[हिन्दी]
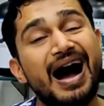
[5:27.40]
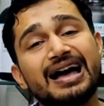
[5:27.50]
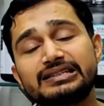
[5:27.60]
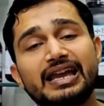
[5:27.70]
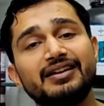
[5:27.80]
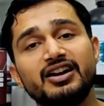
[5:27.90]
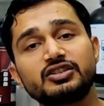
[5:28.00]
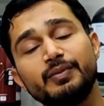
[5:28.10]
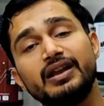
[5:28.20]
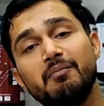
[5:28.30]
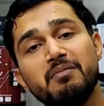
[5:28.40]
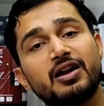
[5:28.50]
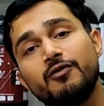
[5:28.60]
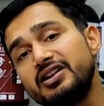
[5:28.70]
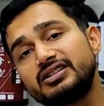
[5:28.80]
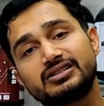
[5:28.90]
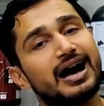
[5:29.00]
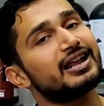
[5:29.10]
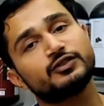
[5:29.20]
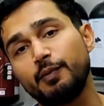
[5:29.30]
मास गेनर्स में नंबर वन
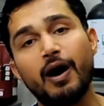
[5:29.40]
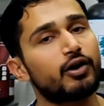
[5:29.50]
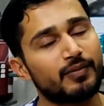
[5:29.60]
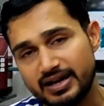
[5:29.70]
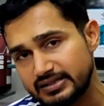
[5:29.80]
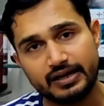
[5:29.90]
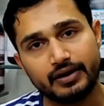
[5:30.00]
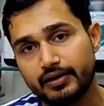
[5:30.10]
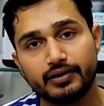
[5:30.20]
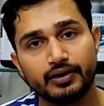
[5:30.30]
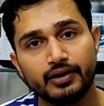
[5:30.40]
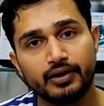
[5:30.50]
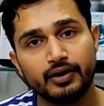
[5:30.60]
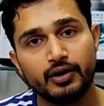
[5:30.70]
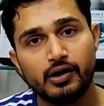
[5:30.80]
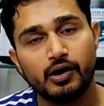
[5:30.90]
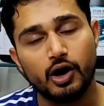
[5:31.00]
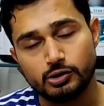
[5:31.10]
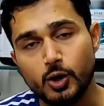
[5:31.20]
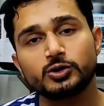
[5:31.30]
स्टार एक्स पावर मास
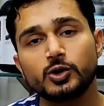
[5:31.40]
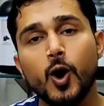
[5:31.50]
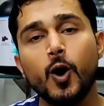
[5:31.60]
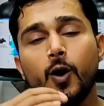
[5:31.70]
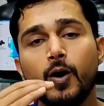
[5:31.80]
गेनर और दोस्तों